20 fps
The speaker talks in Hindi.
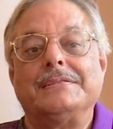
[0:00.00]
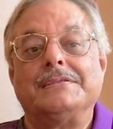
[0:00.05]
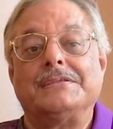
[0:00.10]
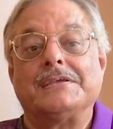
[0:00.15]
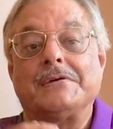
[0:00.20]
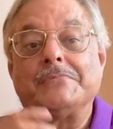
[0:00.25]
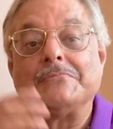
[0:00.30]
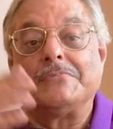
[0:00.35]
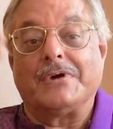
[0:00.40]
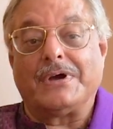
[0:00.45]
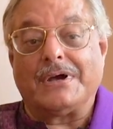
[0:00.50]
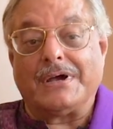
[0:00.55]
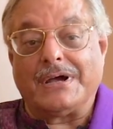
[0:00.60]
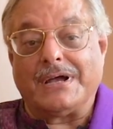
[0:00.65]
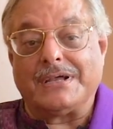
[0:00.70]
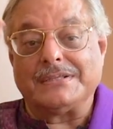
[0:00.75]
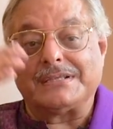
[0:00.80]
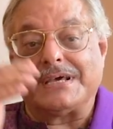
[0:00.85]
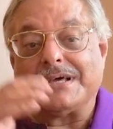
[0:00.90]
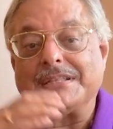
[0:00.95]
जब
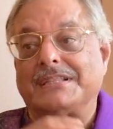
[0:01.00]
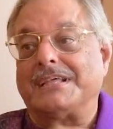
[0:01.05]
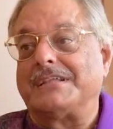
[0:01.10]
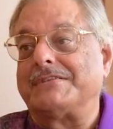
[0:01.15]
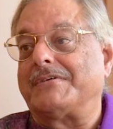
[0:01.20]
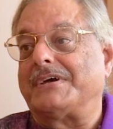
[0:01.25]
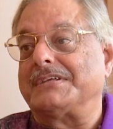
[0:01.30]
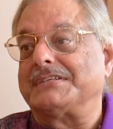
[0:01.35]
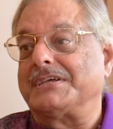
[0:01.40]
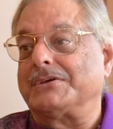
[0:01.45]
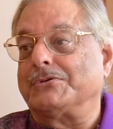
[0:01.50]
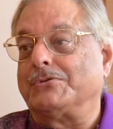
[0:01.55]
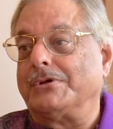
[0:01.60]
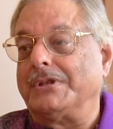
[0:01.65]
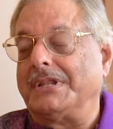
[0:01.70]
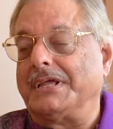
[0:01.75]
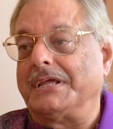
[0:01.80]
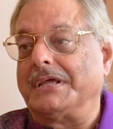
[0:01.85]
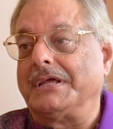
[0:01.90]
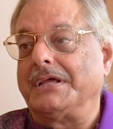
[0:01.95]
हज़ार दरवाज़े
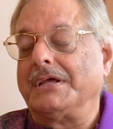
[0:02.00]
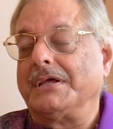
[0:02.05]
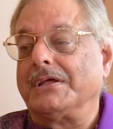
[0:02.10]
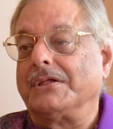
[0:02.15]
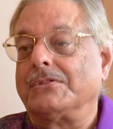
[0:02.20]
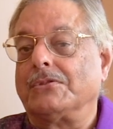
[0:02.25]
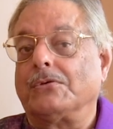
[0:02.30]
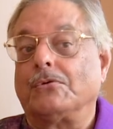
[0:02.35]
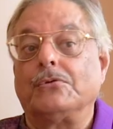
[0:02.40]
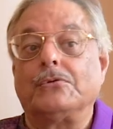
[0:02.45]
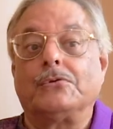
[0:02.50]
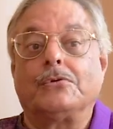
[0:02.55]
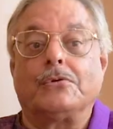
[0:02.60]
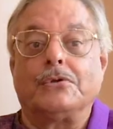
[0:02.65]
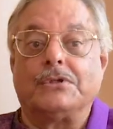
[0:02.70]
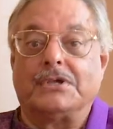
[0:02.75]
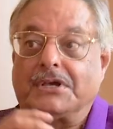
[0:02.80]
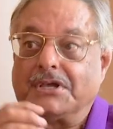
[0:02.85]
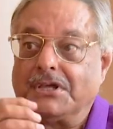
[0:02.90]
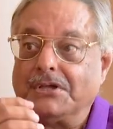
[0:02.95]
खुले तो उनको
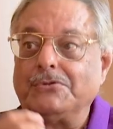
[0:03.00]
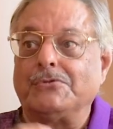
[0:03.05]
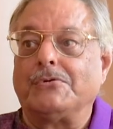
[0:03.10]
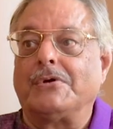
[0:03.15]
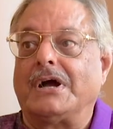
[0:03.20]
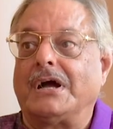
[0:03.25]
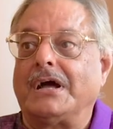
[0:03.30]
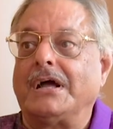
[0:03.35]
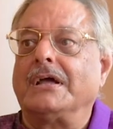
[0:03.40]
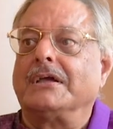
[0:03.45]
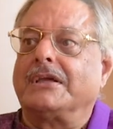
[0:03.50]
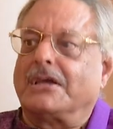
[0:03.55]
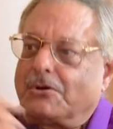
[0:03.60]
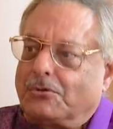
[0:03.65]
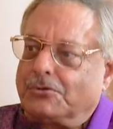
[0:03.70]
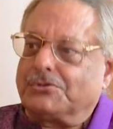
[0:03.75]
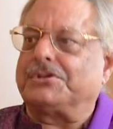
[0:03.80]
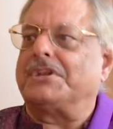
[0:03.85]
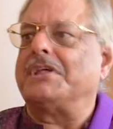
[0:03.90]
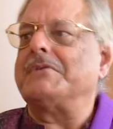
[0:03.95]
यकीन हुआ कि
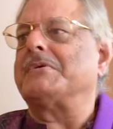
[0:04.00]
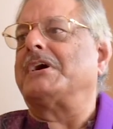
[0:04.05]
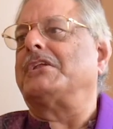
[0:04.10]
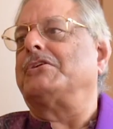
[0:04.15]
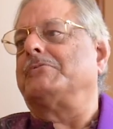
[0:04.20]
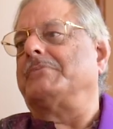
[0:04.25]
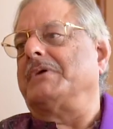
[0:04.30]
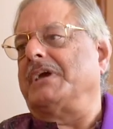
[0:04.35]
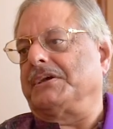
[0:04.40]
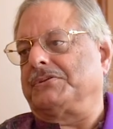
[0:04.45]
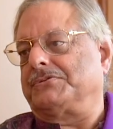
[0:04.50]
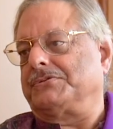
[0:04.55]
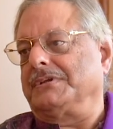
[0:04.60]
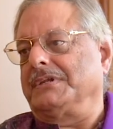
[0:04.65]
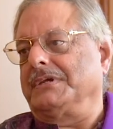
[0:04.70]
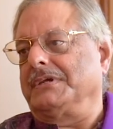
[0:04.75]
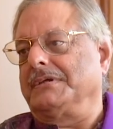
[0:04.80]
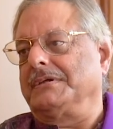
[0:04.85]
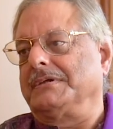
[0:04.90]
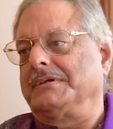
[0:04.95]
कुछ नहीं मालूम है
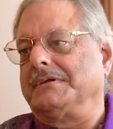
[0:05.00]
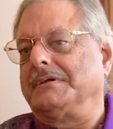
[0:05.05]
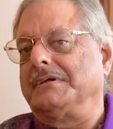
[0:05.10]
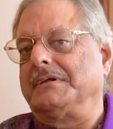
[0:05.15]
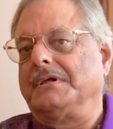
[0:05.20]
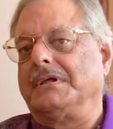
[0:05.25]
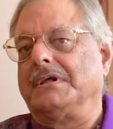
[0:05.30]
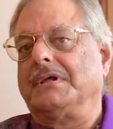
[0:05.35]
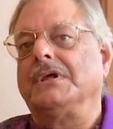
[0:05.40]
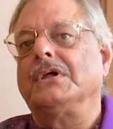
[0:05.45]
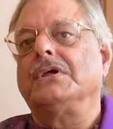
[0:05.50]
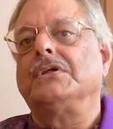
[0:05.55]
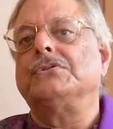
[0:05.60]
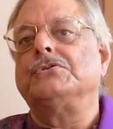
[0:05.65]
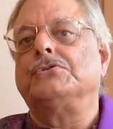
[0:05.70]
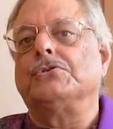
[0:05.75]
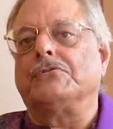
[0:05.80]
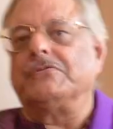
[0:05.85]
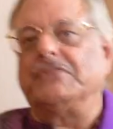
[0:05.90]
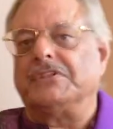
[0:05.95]
एक्चुअली
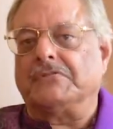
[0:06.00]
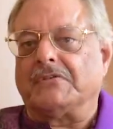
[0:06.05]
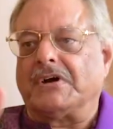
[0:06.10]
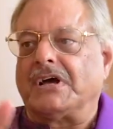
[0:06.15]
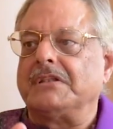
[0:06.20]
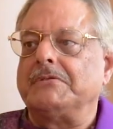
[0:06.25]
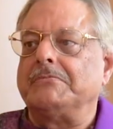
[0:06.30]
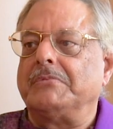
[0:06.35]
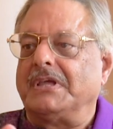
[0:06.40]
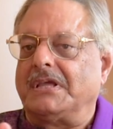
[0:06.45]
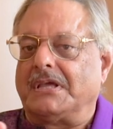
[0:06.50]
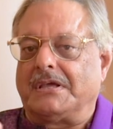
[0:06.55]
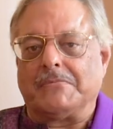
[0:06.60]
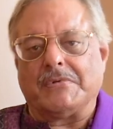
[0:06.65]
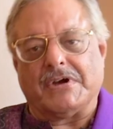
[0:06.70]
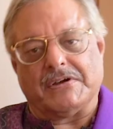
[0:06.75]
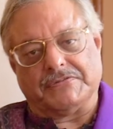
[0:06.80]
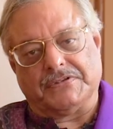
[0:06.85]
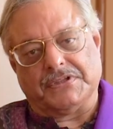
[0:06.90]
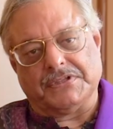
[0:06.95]
जो विद्वान भी हैं
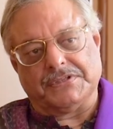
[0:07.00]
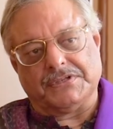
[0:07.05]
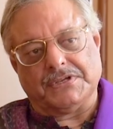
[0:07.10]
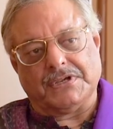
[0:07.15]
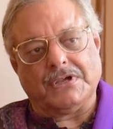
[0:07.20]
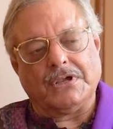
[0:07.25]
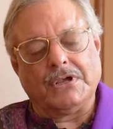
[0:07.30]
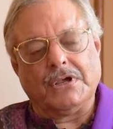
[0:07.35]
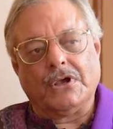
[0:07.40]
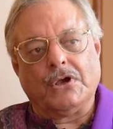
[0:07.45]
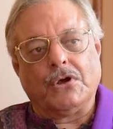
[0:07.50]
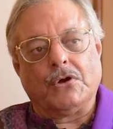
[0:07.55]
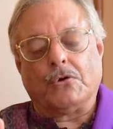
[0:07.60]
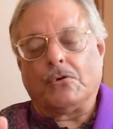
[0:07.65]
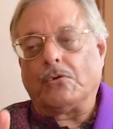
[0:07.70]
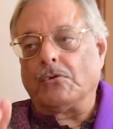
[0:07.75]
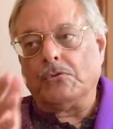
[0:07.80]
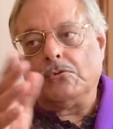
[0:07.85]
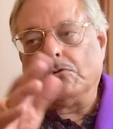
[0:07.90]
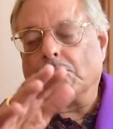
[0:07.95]
माफ़ कीजिए
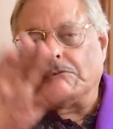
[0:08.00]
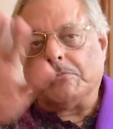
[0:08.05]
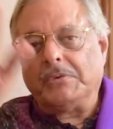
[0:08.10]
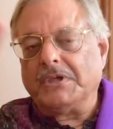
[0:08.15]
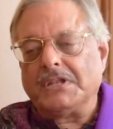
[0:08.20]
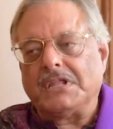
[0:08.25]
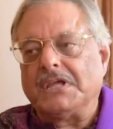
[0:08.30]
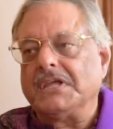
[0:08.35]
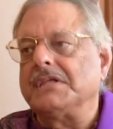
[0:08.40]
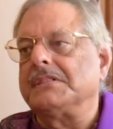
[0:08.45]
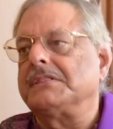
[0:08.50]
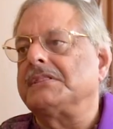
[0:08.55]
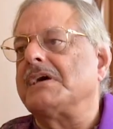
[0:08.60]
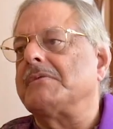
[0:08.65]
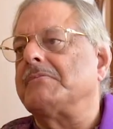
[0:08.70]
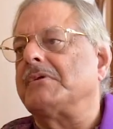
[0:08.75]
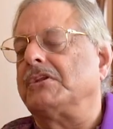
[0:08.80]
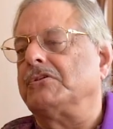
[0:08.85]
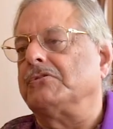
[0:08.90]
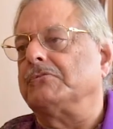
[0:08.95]
उनको भी नहीं इतना
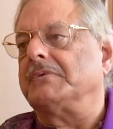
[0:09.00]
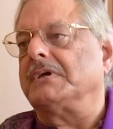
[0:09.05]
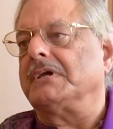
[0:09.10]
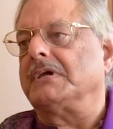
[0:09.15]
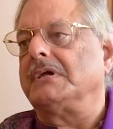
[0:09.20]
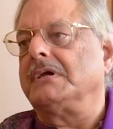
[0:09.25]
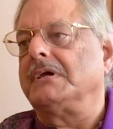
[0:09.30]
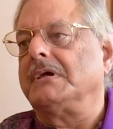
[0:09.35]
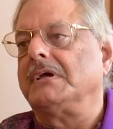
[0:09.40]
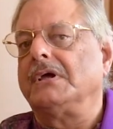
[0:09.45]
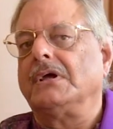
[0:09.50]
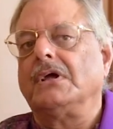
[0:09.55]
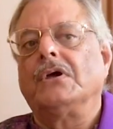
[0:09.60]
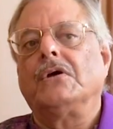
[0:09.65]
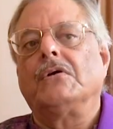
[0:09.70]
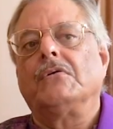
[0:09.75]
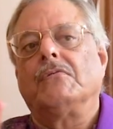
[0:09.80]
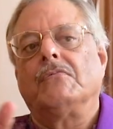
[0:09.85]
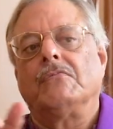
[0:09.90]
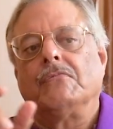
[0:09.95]
मालूम है
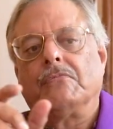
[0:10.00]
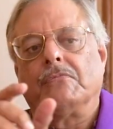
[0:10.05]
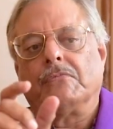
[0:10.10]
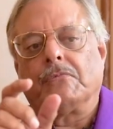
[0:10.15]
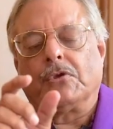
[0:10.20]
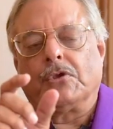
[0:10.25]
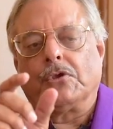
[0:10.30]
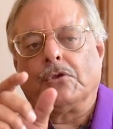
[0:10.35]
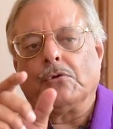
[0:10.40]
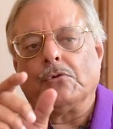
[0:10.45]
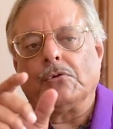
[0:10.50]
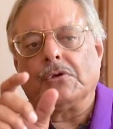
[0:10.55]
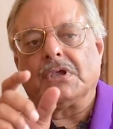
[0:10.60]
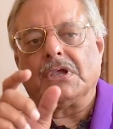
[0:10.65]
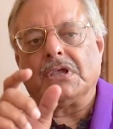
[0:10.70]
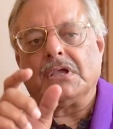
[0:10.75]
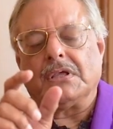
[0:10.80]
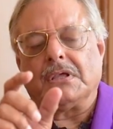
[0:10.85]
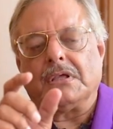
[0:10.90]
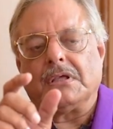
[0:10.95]

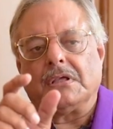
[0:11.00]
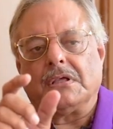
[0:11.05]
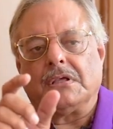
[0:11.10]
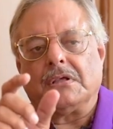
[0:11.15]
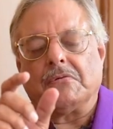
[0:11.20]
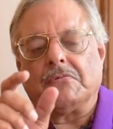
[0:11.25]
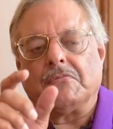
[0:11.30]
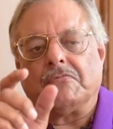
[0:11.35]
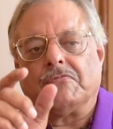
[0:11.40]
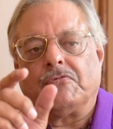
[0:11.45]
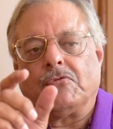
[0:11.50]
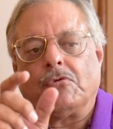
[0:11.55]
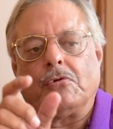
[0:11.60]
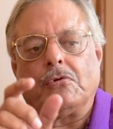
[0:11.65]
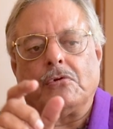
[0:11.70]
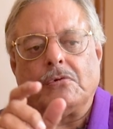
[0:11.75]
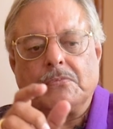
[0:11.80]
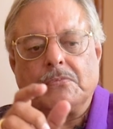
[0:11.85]
क्योंकि वो